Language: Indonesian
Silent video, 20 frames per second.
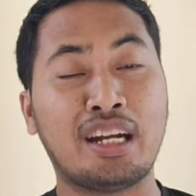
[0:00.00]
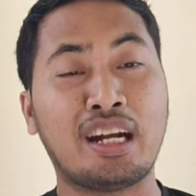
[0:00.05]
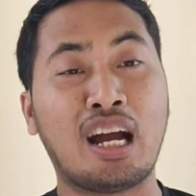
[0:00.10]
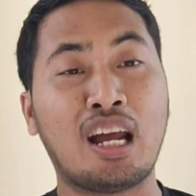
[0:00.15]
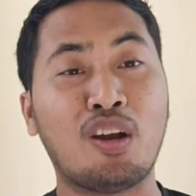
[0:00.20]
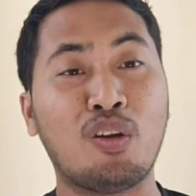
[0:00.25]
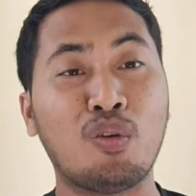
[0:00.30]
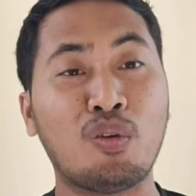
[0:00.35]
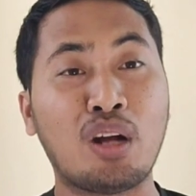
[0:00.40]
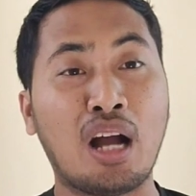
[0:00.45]

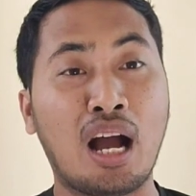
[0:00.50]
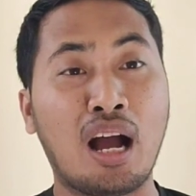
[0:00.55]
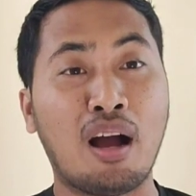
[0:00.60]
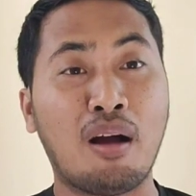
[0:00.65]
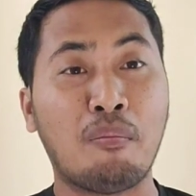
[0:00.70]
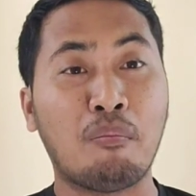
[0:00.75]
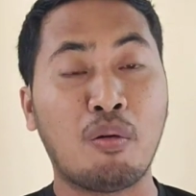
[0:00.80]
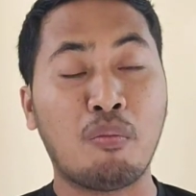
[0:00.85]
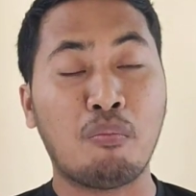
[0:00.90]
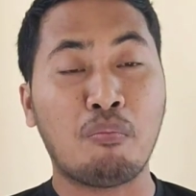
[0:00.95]
kalau
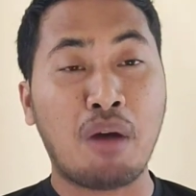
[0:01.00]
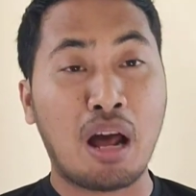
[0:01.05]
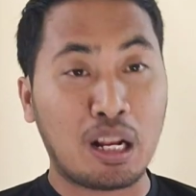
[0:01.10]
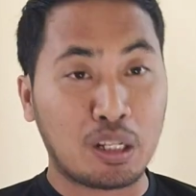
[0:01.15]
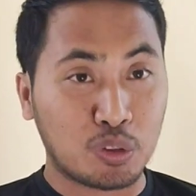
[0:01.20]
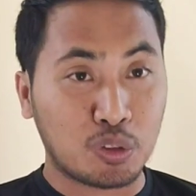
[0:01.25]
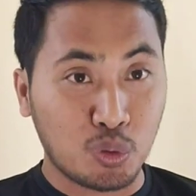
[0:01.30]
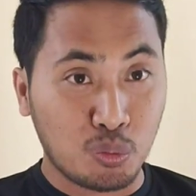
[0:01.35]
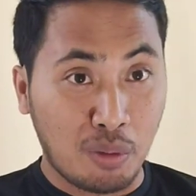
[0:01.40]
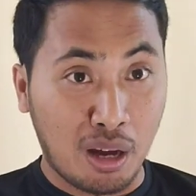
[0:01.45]
nggak
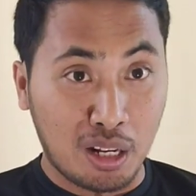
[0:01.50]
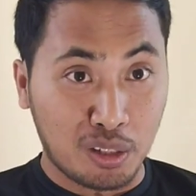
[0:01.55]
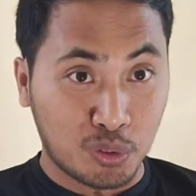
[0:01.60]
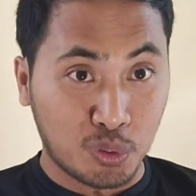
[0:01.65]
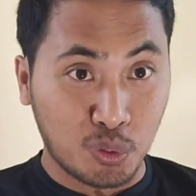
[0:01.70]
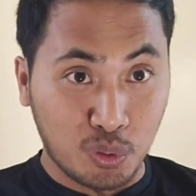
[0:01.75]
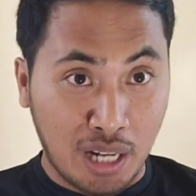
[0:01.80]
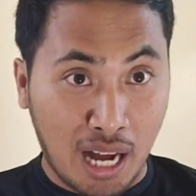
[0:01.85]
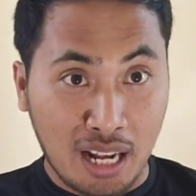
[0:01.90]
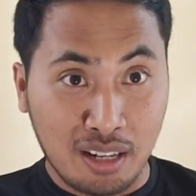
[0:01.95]

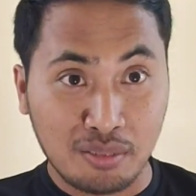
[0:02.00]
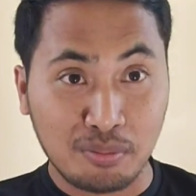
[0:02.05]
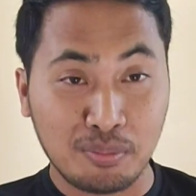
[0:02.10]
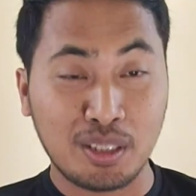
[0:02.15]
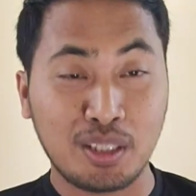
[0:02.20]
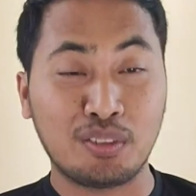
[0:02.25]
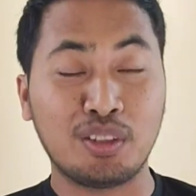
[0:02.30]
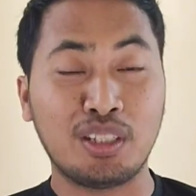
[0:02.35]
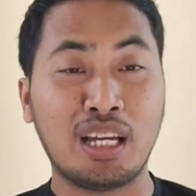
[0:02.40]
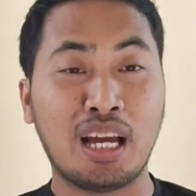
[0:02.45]
memalsu-malsukan
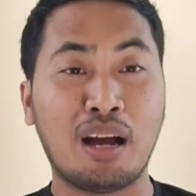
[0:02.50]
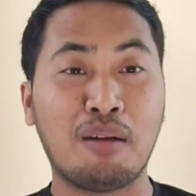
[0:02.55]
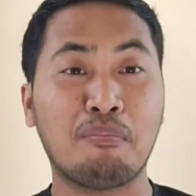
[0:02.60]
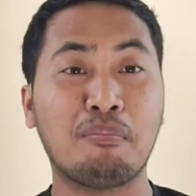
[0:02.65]
begitu ya,